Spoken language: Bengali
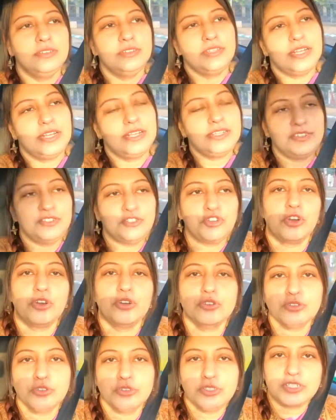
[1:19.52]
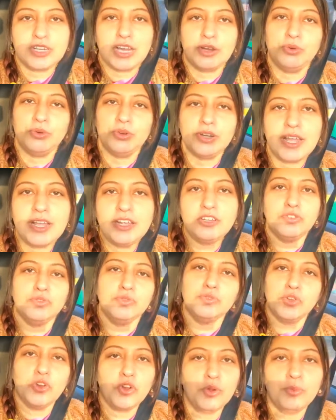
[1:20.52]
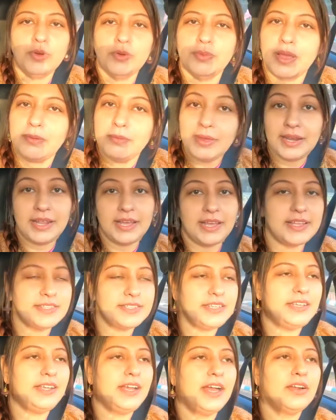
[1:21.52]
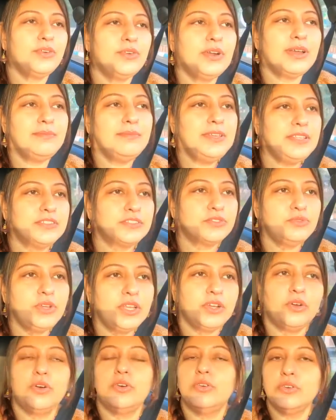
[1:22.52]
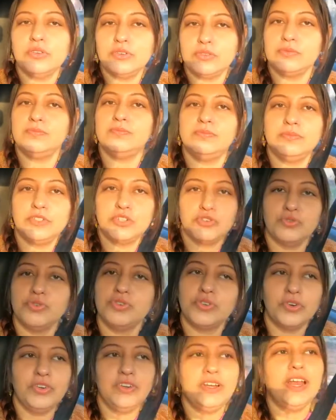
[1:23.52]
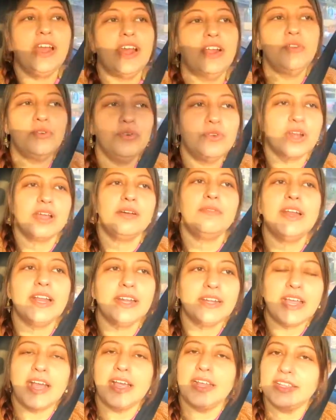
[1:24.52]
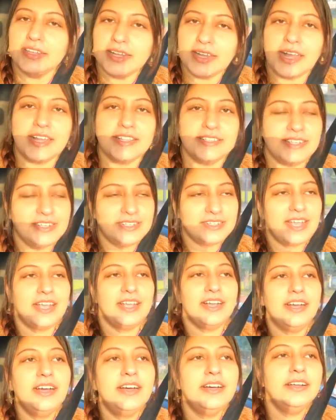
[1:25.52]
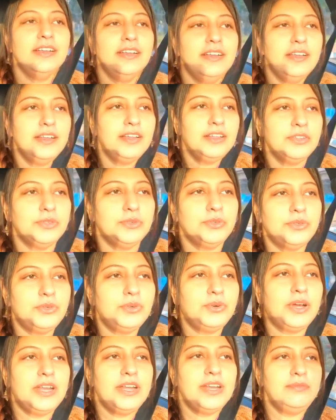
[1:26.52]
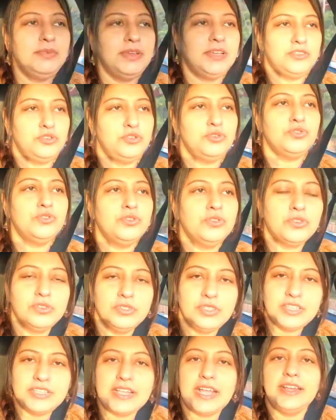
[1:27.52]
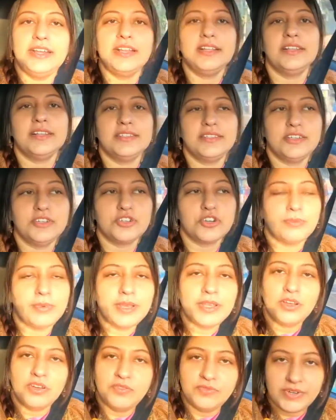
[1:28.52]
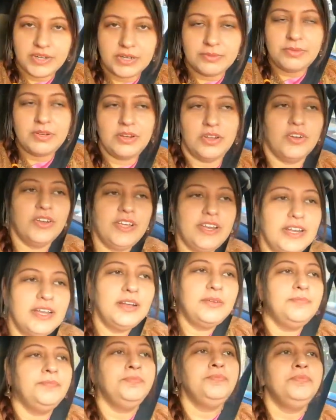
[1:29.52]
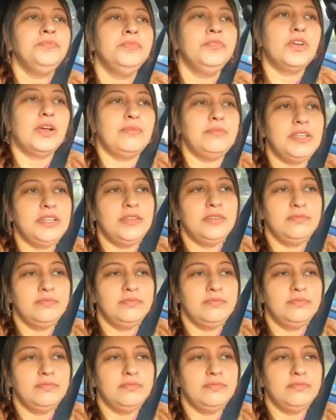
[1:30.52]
জাস্ট সরস্বতী ঠাকুরটাই শ্যুট করব ভেবে রেখেছি কারণ আমি স্কুলে কখনো শ্যুট করি না কারণ ওটা আমার একটা আলাদা কাজের জায়গা তো ওখানে আমি কিছু শ্যুট করতে চাই না তাছাড়া সবাই কমফোর্টেবল হয় না তো আমি